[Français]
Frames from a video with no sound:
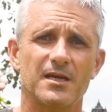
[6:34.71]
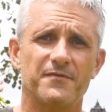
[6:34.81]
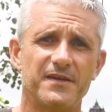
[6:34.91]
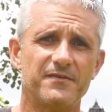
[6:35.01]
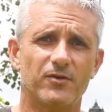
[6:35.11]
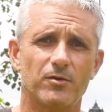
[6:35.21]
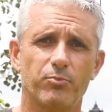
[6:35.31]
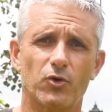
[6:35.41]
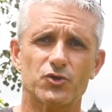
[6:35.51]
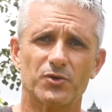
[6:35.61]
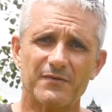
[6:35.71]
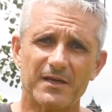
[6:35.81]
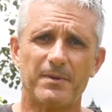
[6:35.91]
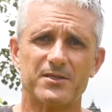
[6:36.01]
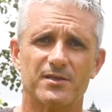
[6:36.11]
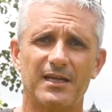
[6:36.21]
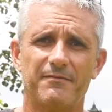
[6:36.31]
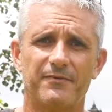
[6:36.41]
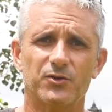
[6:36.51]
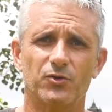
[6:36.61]
vivre pour son éveil personnel
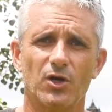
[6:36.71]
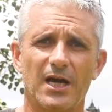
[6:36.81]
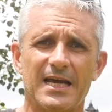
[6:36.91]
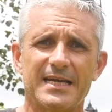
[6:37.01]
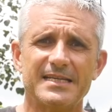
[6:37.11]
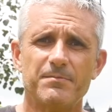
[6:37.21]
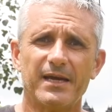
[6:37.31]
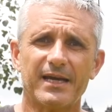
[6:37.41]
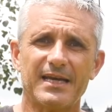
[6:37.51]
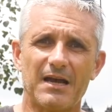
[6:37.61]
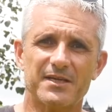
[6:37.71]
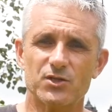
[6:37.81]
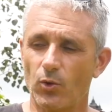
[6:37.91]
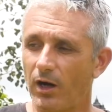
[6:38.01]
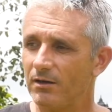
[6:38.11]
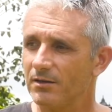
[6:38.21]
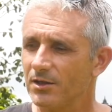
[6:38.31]
afin de libérer avec soi